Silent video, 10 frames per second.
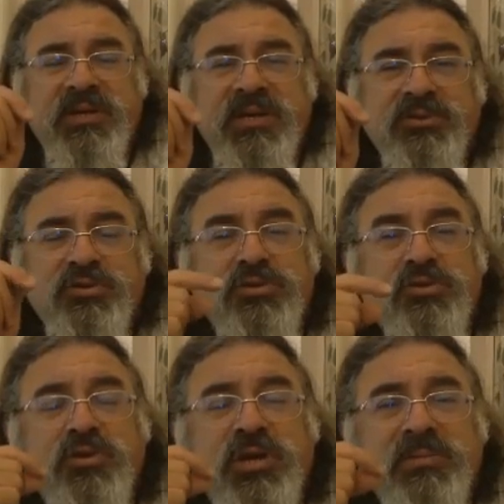bağ
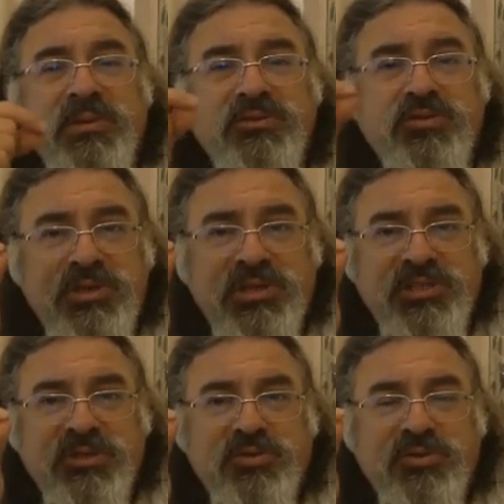kesiyoruz. Oraya bir sürü
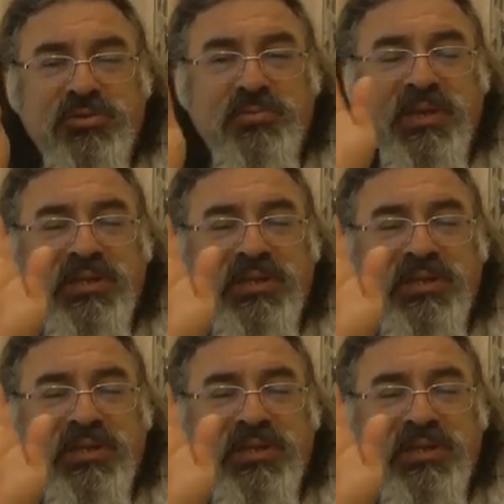dikiş atıyoruz.